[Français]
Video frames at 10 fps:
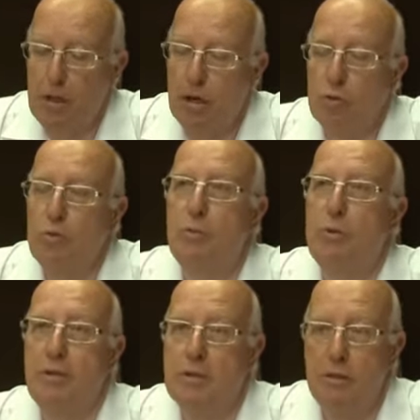en nous
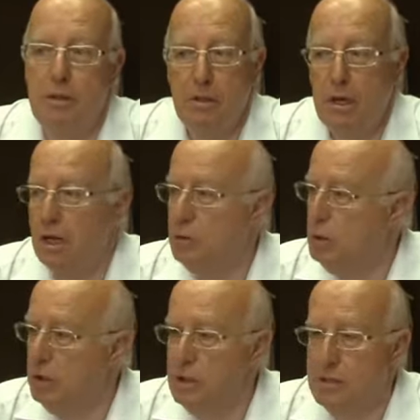mobilisant, à
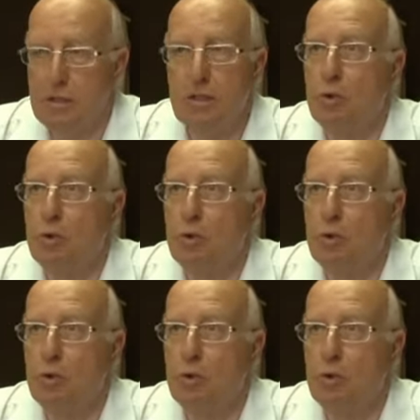donner naissance